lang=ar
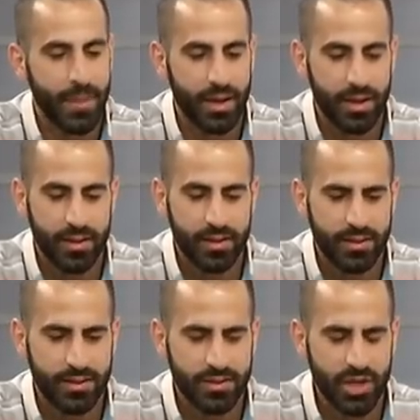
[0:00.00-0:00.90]

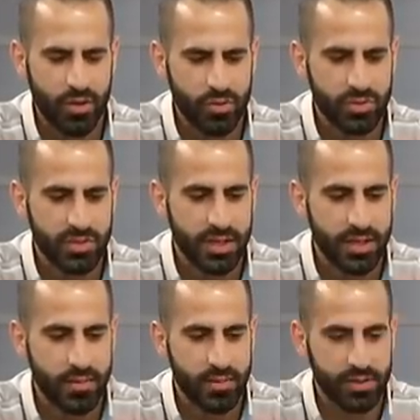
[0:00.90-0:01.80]
آه شهر ونص
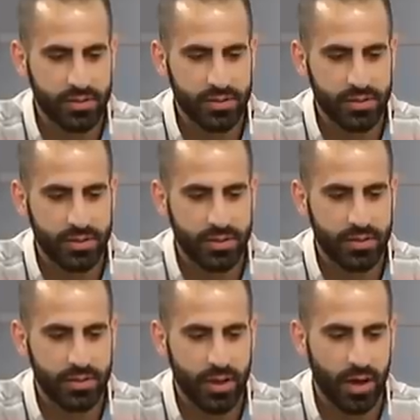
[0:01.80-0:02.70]
تقريبا
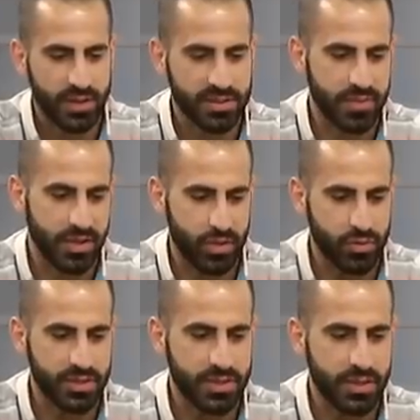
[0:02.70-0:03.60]
آه خلصت من الدوري
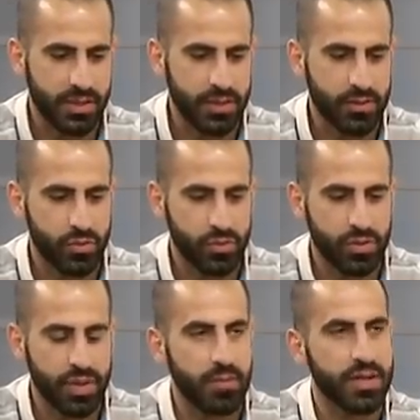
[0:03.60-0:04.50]
الصيني
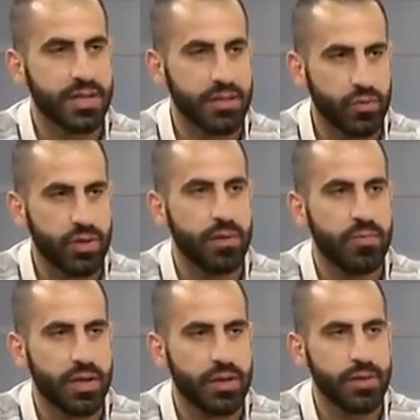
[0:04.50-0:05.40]
وكملت على الدوري
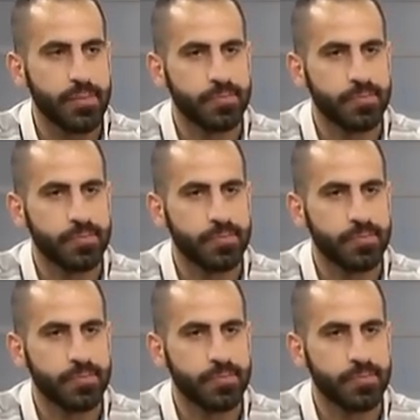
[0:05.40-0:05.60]
اللبناني